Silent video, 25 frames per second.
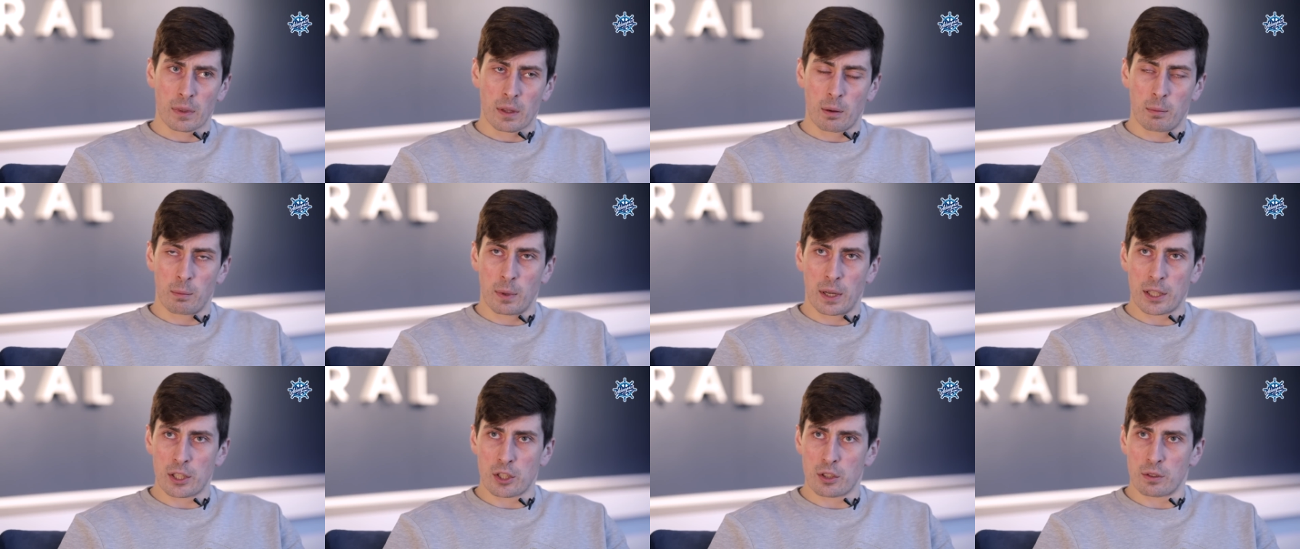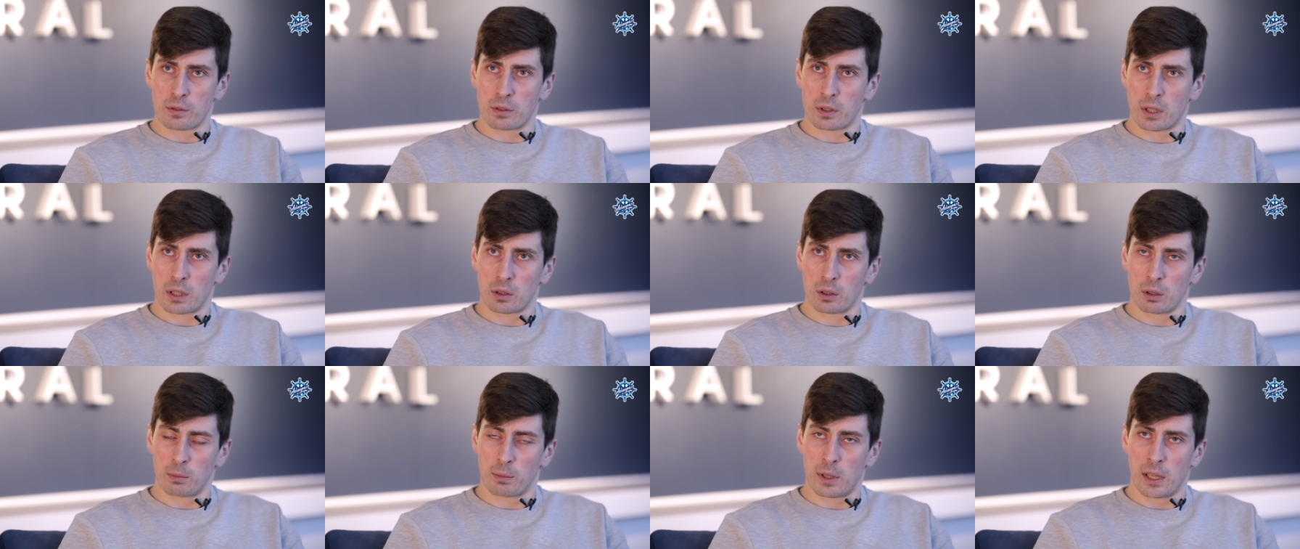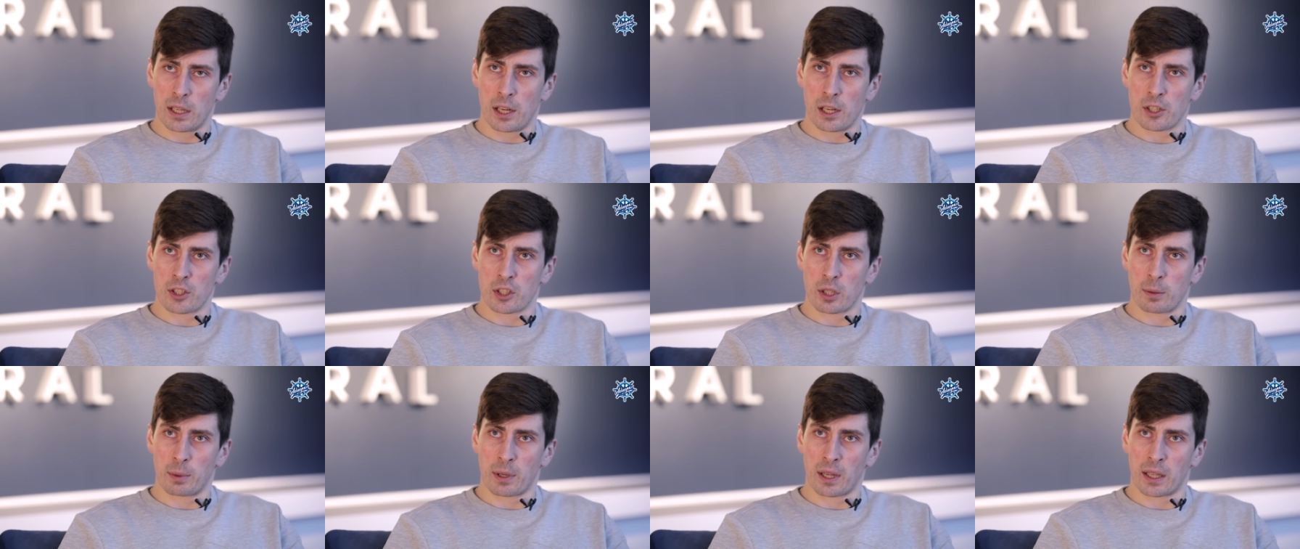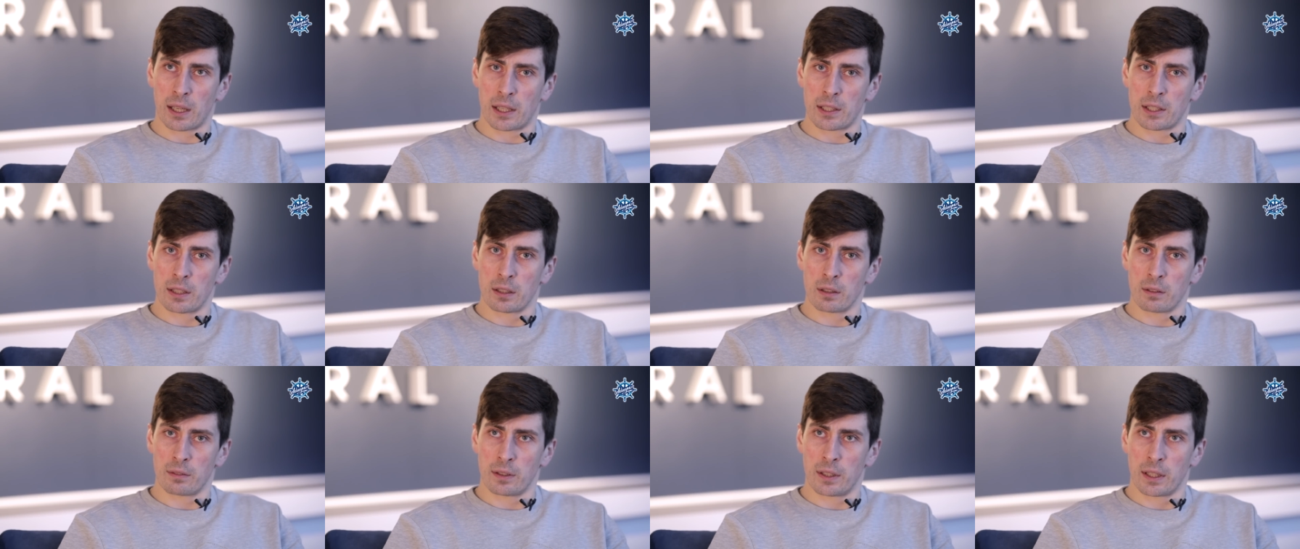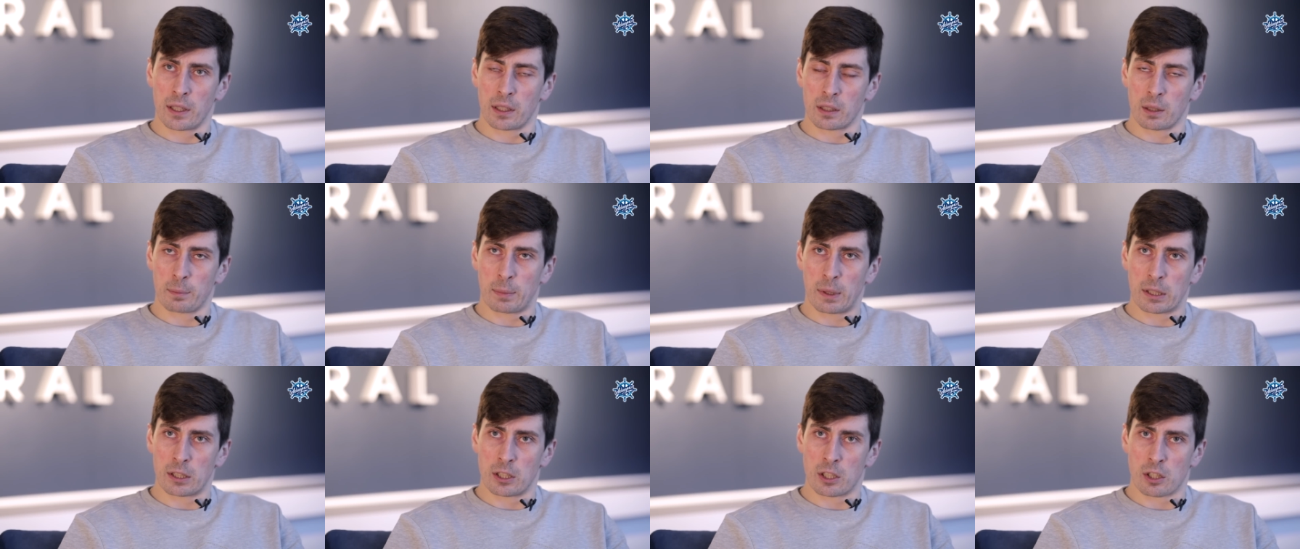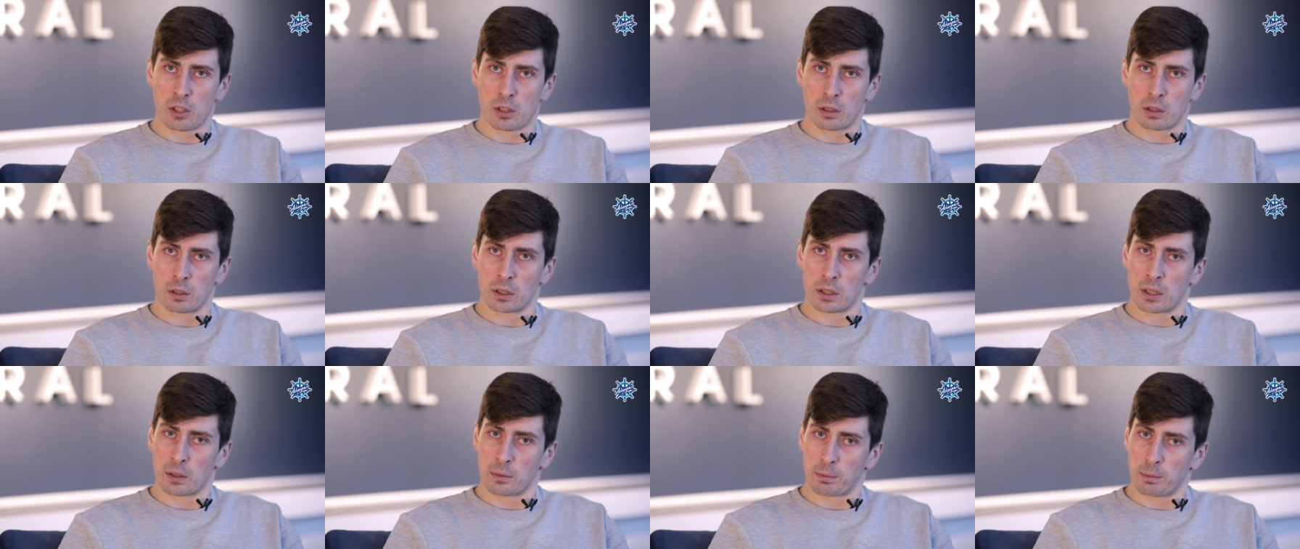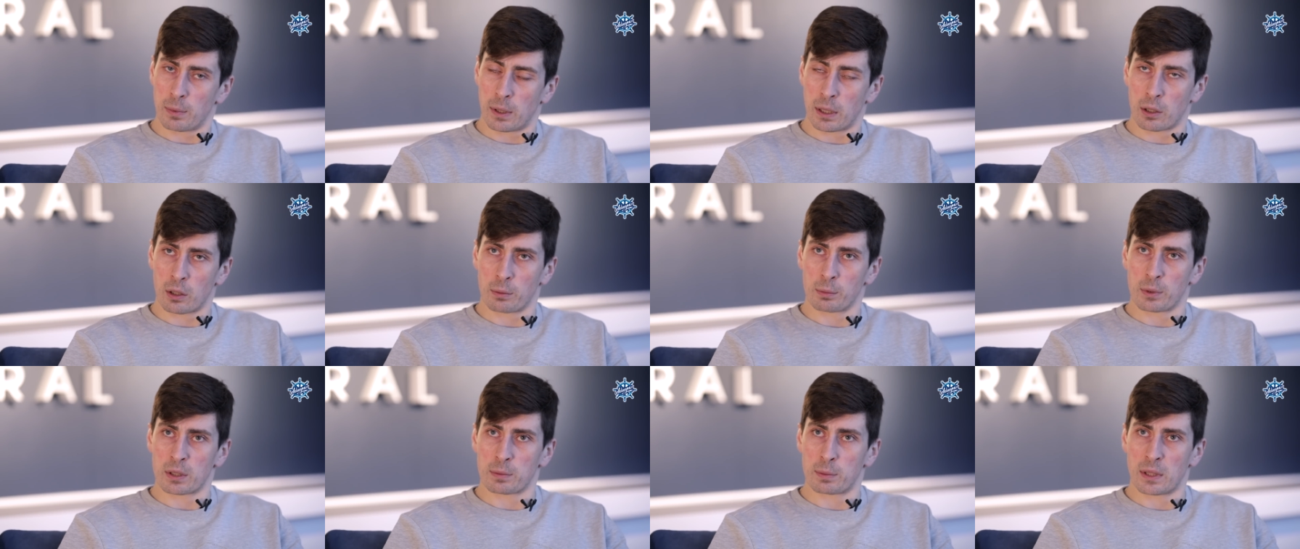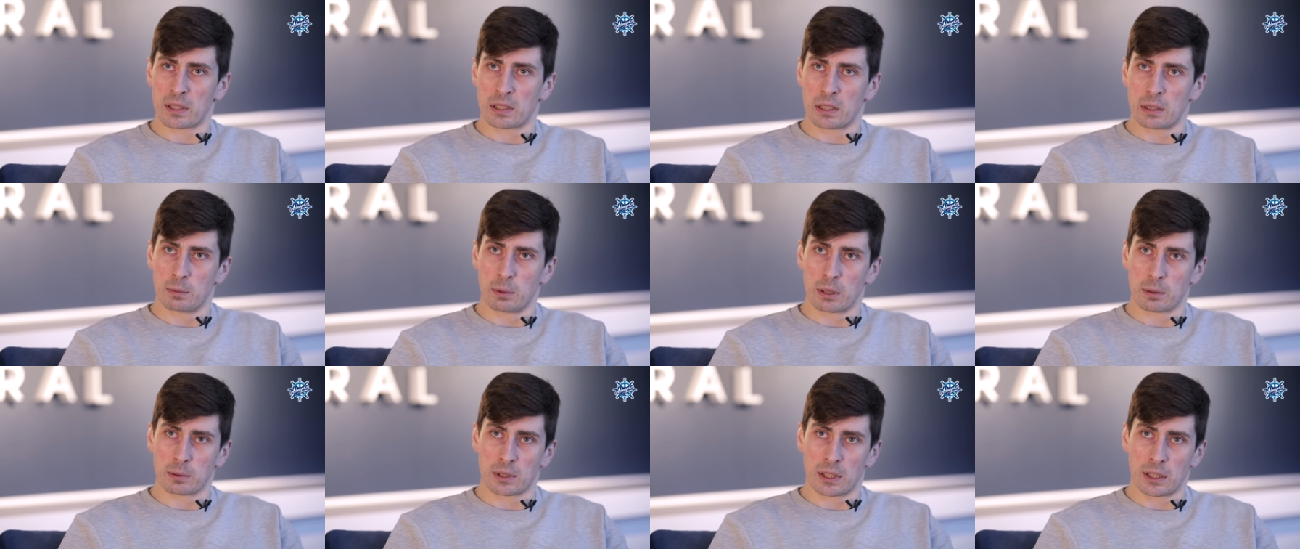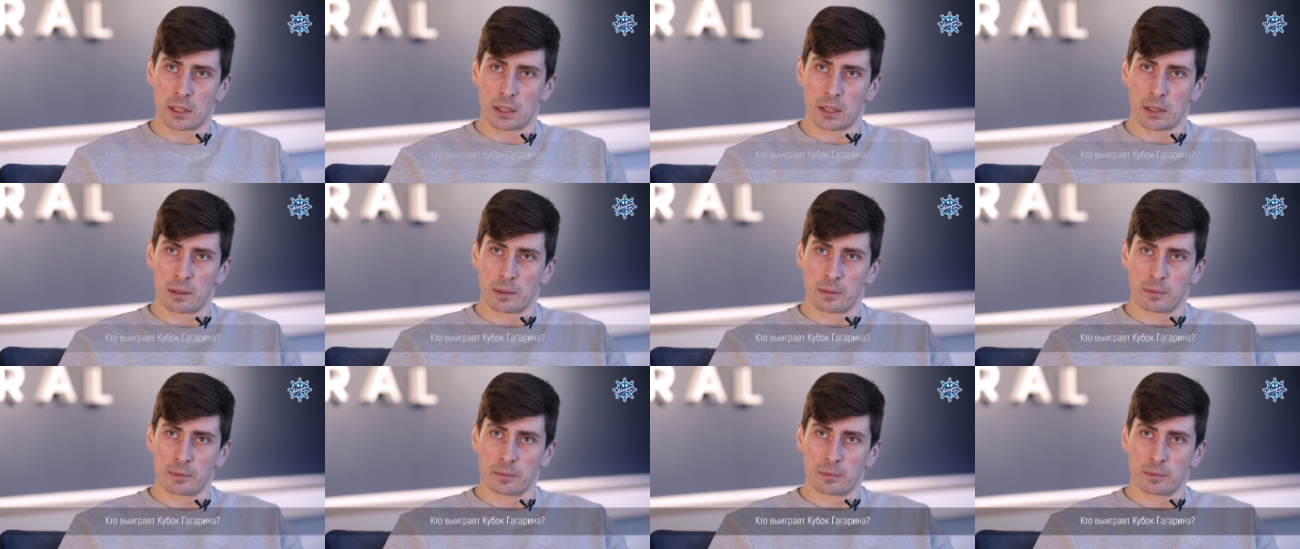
матчи, все равно болельщик приходил, верил и поддерживал. Это огромное спасибо им за это. Кто